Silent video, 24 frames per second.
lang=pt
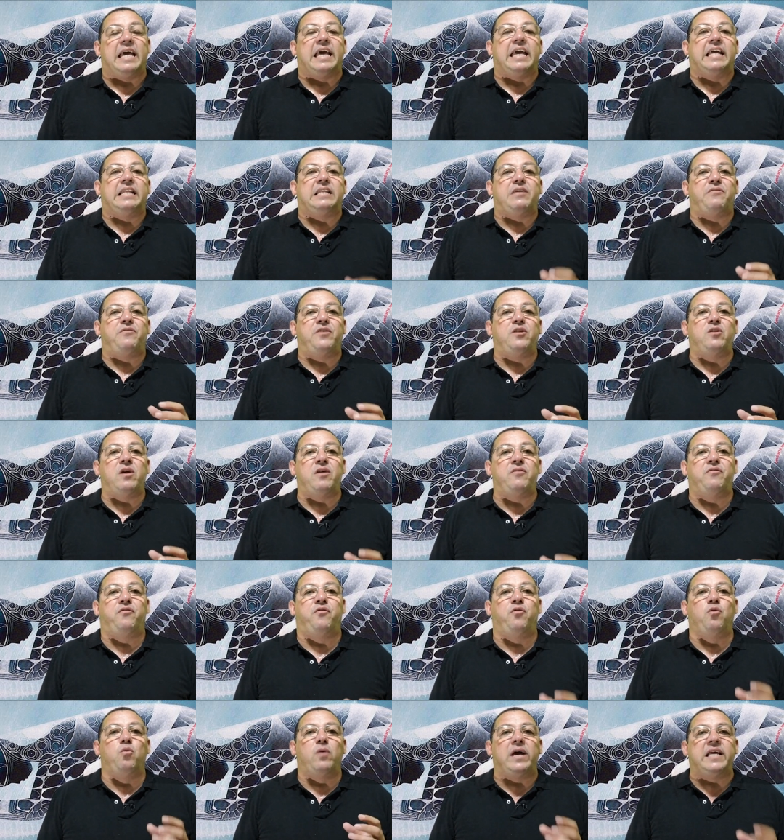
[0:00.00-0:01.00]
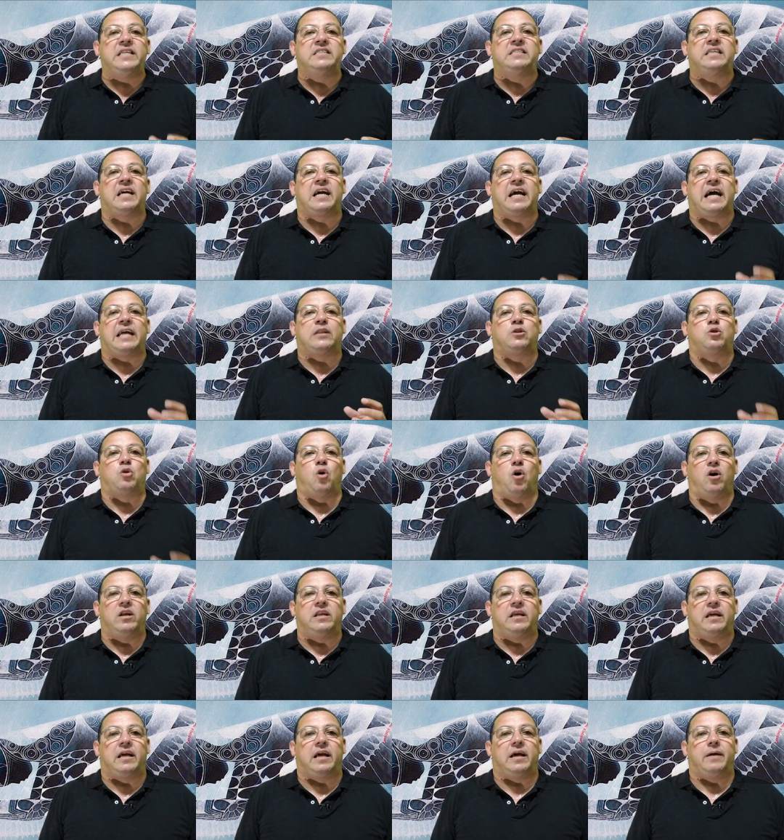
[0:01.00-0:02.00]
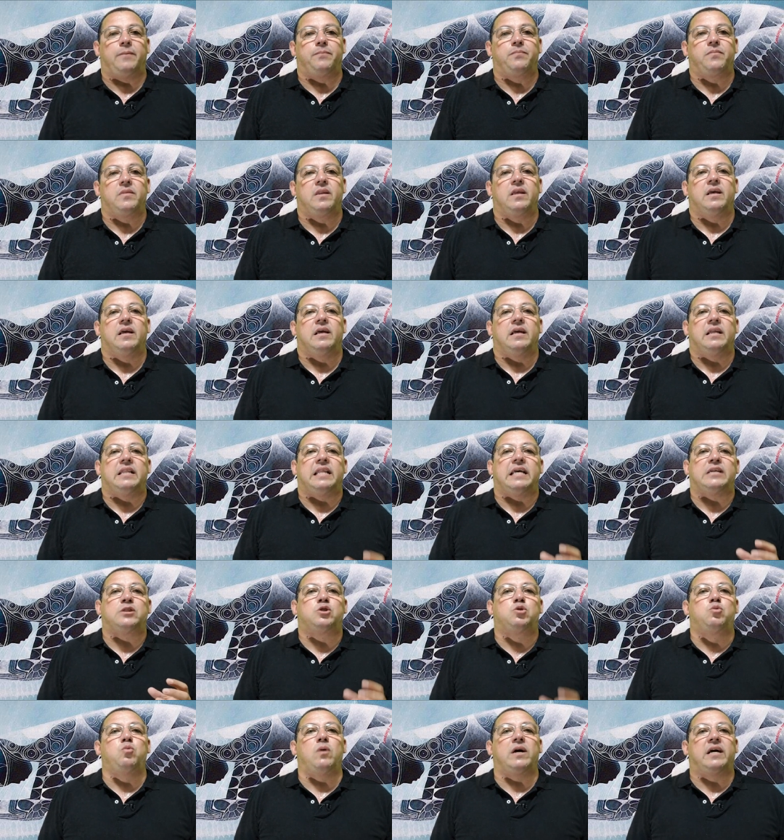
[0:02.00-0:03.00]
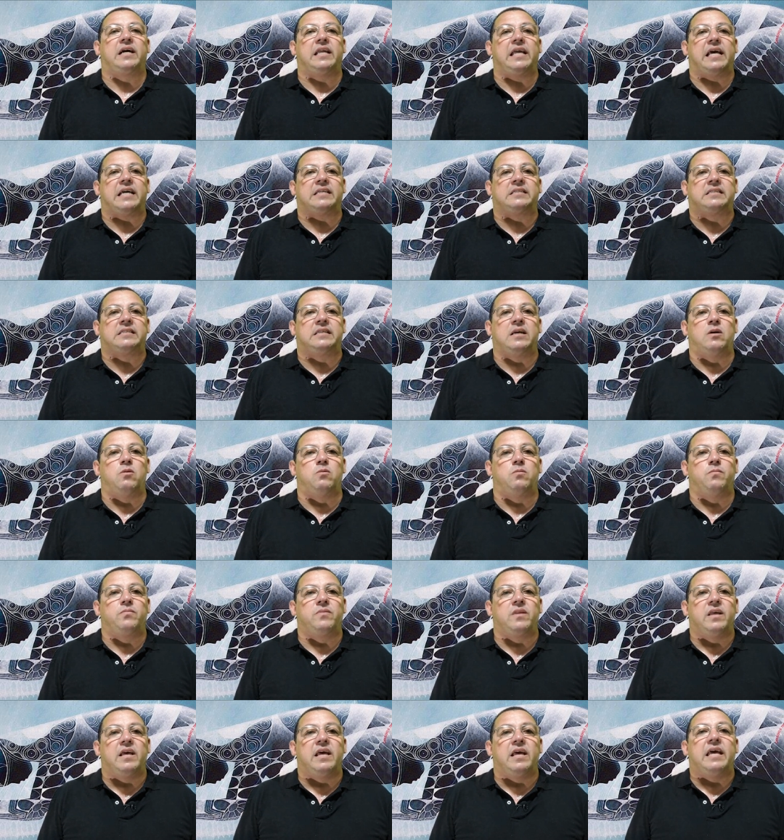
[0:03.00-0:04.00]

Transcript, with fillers: E devido à influência católica na sua criação,